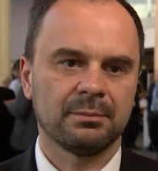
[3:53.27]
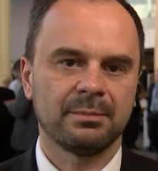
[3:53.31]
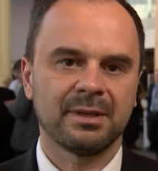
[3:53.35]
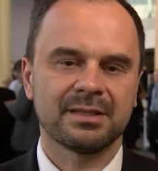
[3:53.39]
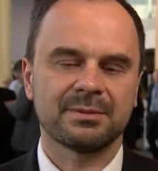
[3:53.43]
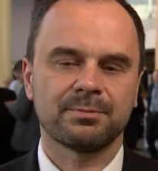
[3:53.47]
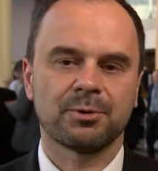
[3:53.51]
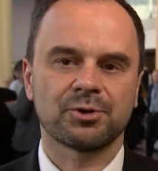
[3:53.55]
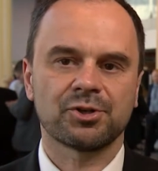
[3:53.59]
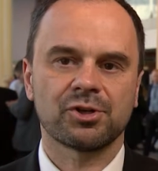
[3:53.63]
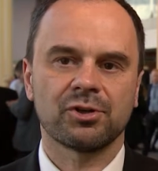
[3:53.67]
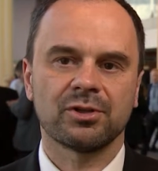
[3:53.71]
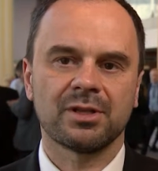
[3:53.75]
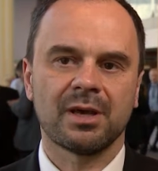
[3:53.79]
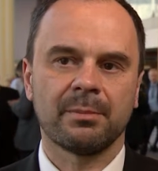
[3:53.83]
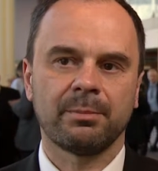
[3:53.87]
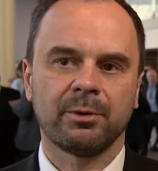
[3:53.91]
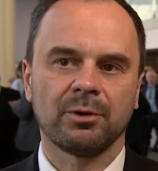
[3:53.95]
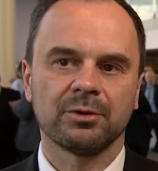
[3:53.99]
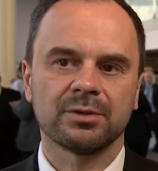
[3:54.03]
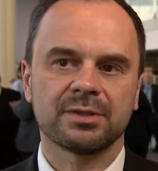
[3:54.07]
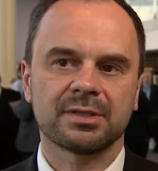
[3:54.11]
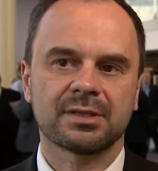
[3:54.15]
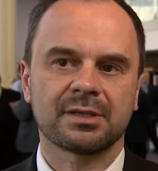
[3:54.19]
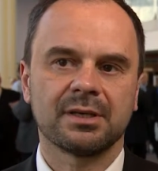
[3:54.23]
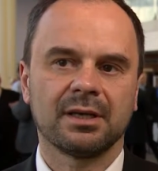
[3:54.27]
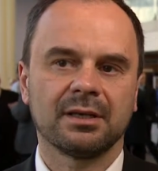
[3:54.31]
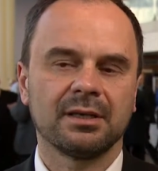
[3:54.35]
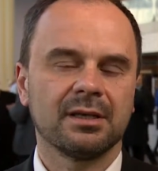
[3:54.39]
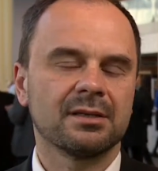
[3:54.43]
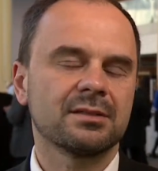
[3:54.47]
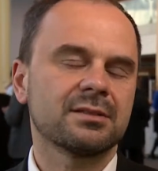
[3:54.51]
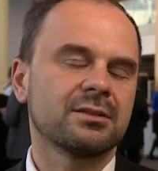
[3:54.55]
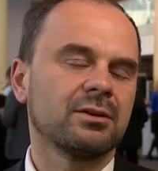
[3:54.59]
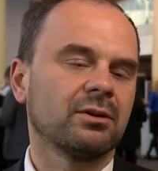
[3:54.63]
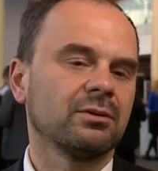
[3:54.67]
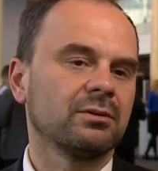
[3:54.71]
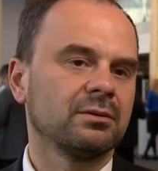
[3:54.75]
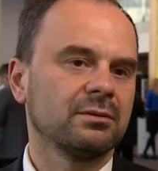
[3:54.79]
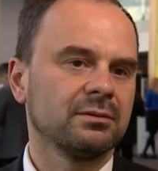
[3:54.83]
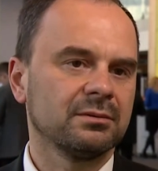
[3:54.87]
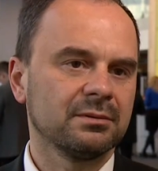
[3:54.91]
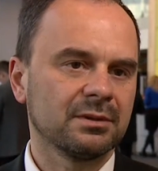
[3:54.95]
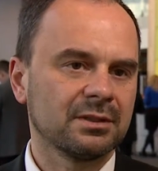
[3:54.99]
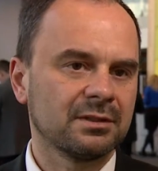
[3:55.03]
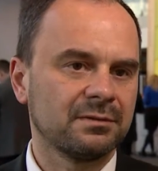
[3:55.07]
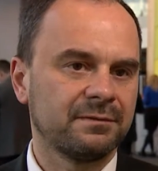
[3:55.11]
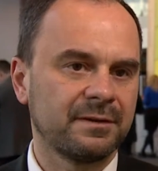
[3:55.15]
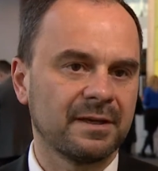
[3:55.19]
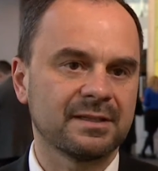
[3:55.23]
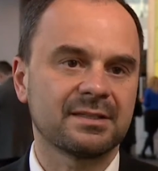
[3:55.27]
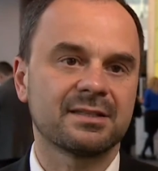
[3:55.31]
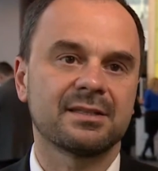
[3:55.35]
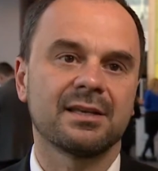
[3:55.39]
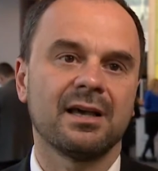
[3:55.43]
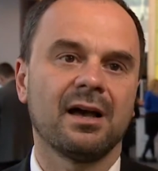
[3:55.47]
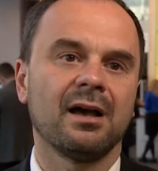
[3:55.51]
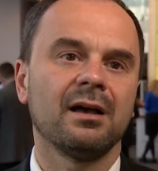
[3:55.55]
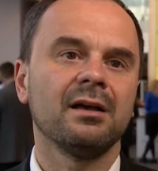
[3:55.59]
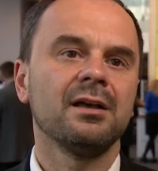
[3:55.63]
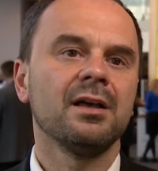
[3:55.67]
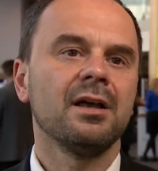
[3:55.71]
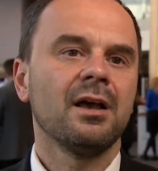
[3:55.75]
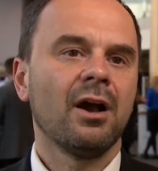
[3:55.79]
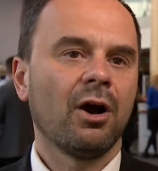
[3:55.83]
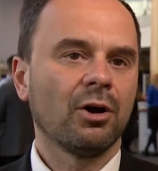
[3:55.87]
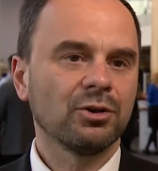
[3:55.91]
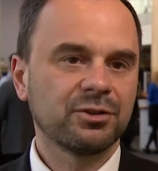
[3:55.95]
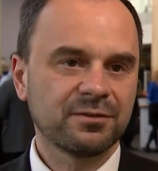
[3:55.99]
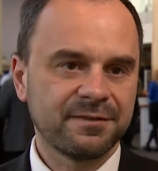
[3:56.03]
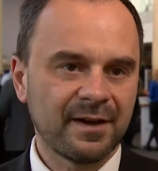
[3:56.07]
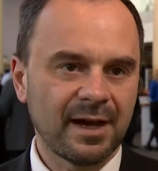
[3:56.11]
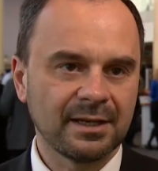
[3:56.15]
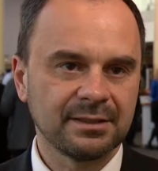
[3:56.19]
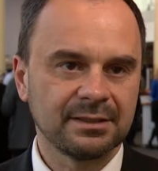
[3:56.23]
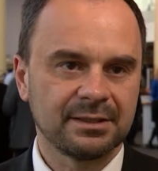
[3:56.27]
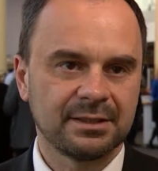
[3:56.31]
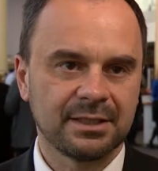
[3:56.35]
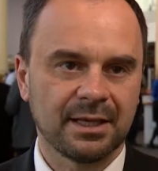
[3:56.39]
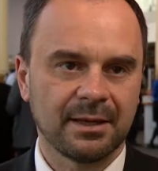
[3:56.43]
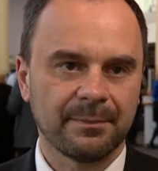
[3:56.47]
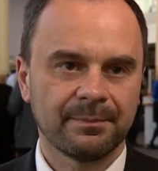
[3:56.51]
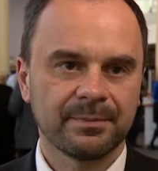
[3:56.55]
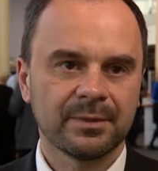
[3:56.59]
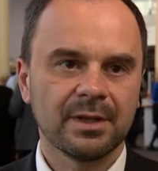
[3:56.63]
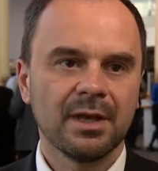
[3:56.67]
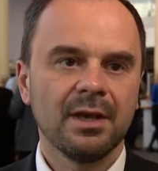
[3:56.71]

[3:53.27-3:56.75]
bezpośrednio na Polskę, jest to kwestia otwarta.